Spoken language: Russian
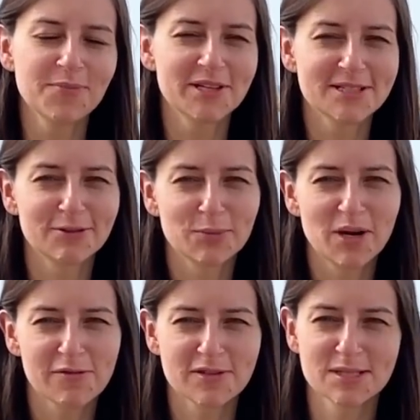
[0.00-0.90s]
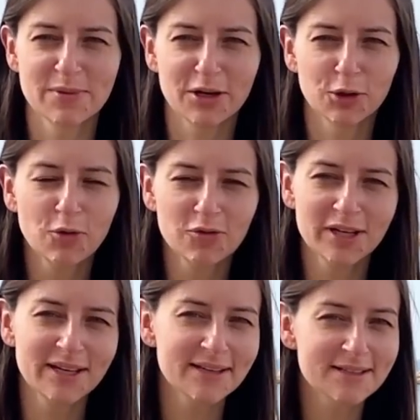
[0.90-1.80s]
Меня зовут Марфа Смирнова,
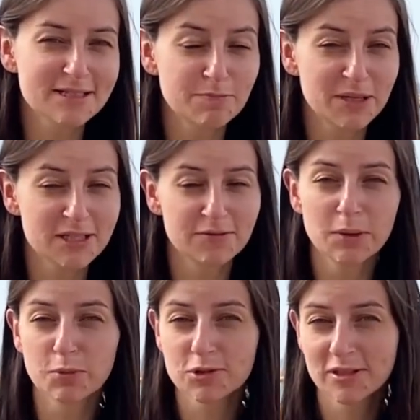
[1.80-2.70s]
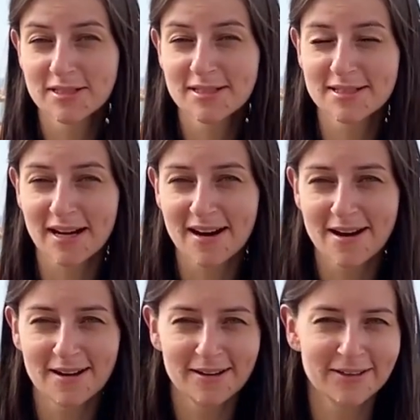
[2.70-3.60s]
и это спецвыпуск из
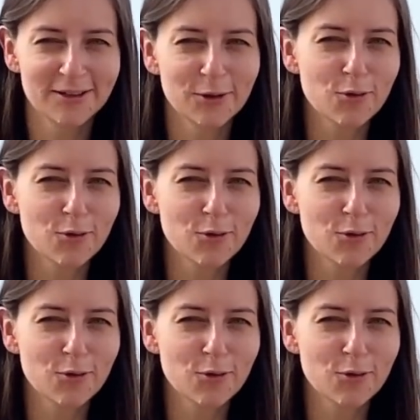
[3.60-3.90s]
Израиля.